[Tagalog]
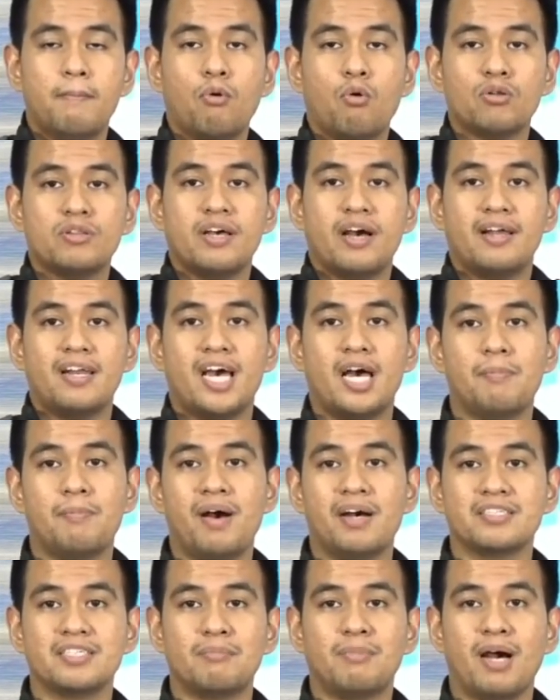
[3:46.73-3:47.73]
bukod na nga
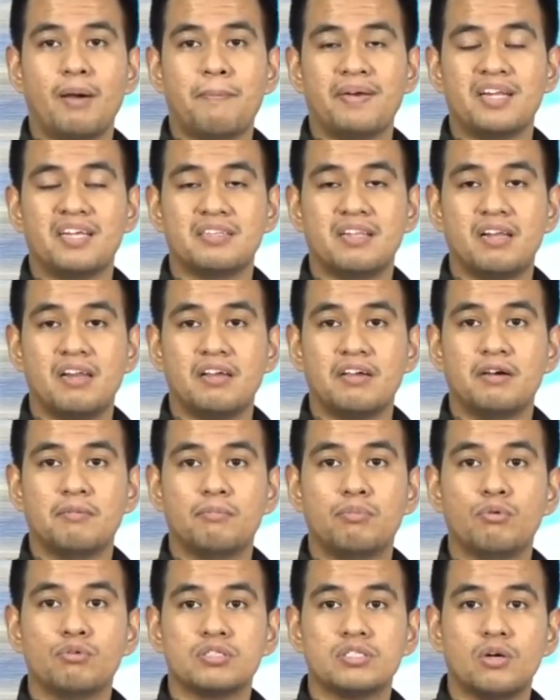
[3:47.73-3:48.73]
lamang sa mga
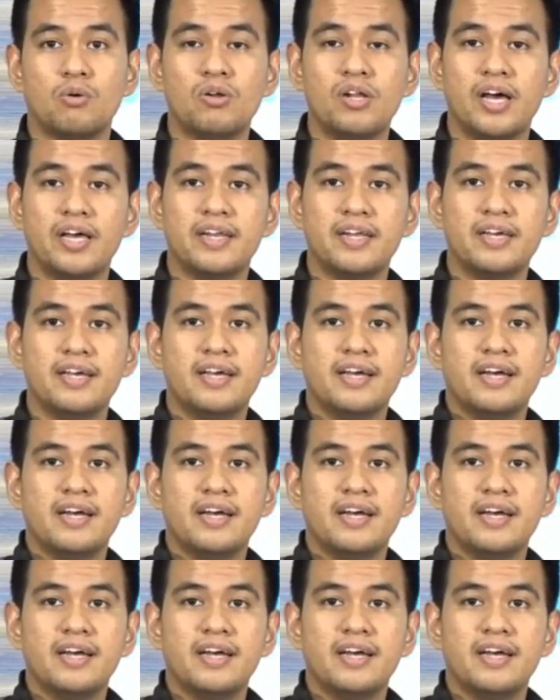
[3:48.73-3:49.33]
panandaliang buhos ng ulan